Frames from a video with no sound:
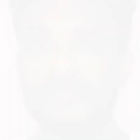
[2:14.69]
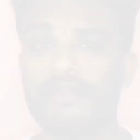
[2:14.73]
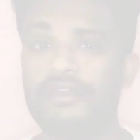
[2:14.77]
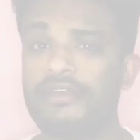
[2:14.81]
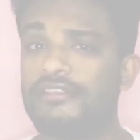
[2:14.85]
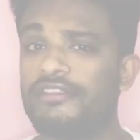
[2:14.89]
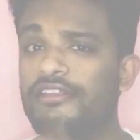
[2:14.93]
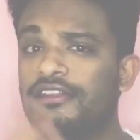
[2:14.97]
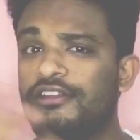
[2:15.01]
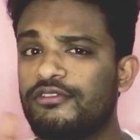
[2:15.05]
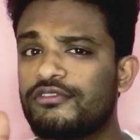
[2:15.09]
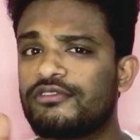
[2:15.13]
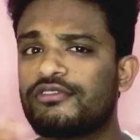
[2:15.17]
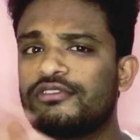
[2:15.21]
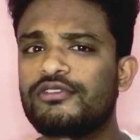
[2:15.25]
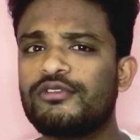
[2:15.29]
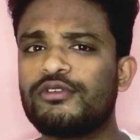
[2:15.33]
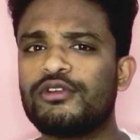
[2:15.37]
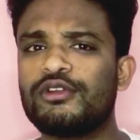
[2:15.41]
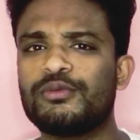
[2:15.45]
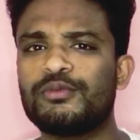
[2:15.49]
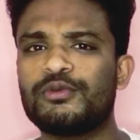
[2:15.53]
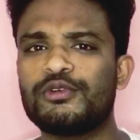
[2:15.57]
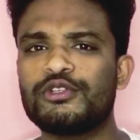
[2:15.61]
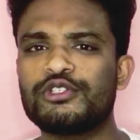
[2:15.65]
இந்த நியூஸ் வந்து
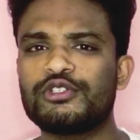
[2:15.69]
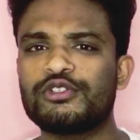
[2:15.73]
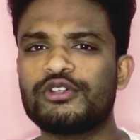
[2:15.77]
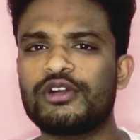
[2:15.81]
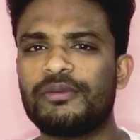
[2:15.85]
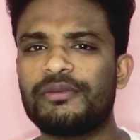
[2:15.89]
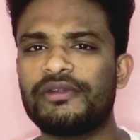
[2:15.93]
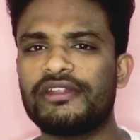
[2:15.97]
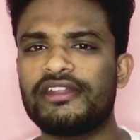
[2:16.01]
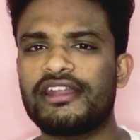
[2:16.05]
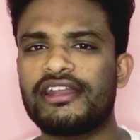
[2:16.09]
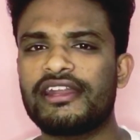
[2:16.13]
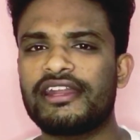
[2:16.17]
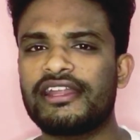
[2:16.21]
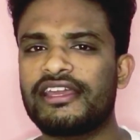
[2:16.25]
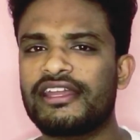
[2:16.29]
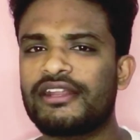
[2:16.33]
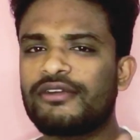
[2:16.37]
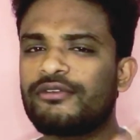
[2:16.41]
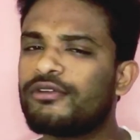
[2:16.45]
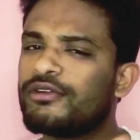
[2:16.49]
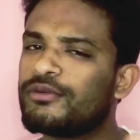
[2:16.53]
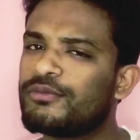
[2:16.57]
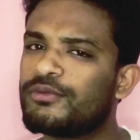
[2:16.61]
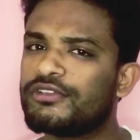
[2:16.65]
உங்களுக்கு பிடிச்சிருக்கும் அப்படின்னு நான்
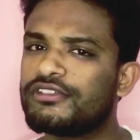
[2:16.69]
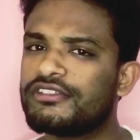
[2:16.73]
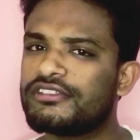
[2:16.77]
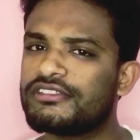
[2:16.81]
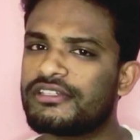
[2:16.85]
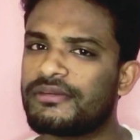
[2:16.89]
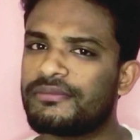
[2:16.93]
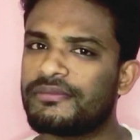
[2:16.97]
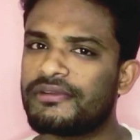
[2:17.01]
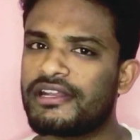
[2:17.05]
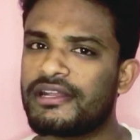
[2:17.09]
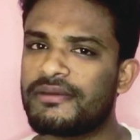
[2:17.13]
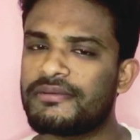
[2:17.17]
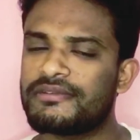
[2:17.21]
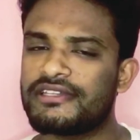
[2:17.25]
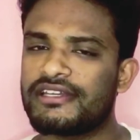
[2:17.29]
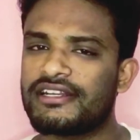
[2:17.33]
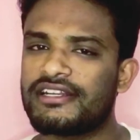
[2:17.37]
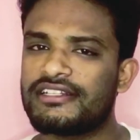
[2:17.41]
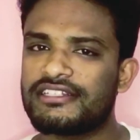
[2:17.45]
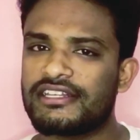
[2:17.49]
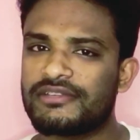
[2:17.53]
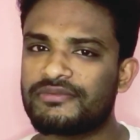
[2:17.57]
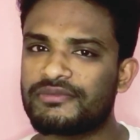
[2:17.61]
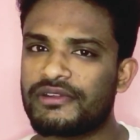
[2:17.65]
நினைக்கிறேன் உங்களுக்கு பிடிச்சிச்சு அப்படின்னா நம்ம
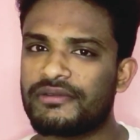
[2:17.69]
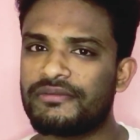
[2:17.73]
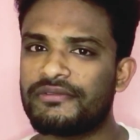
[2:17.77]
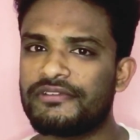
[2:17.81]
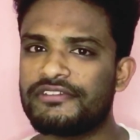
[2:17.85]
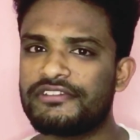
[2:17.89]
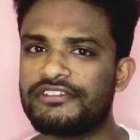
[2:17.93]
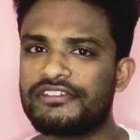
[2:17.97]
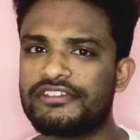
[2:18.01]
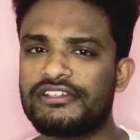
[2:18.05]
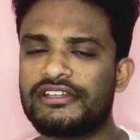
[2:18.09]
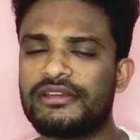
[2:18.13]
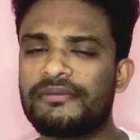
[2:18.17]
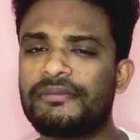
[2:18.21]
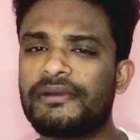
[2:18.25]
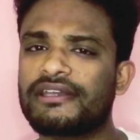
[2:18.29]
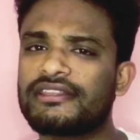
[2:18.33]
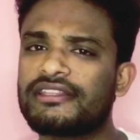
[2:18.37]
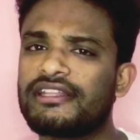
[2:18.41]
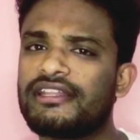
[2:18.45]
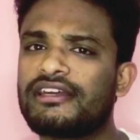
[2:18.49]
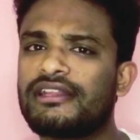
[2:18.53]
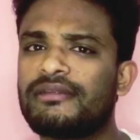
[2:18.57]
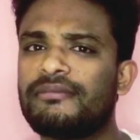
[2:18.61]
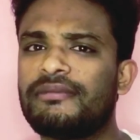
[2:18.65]
சேனல் சப்ஸ்கிரைப் வச்சுக்கோங்க
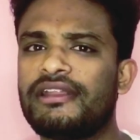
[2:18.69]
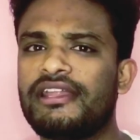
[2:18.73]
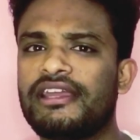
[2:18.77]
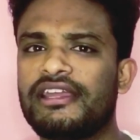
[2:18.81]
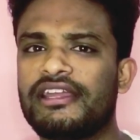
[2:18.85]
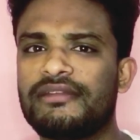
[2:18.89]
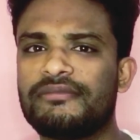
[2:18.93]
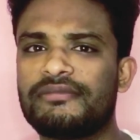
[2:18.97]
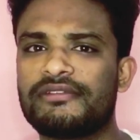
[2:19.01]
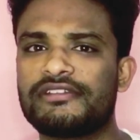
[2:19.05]
பக்கத்தில் இருக்கிற பெல்லைக்கனி